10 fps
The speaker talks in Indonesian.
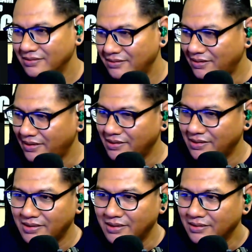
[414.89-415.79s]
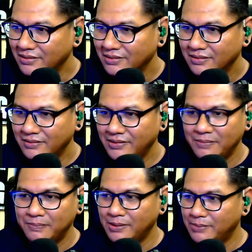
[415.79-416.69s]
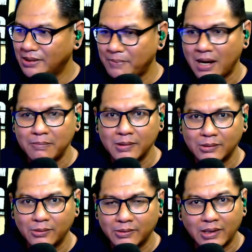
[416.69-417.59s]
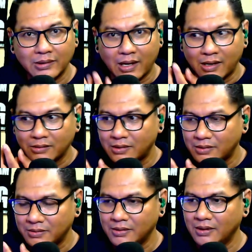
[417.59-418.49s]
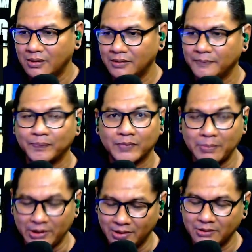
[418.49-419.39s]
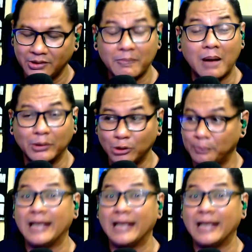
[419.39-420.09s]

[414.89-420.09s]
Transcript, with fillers: keren anda dia benar-benar paham betul dengan karakter um, apa ya dia paham betul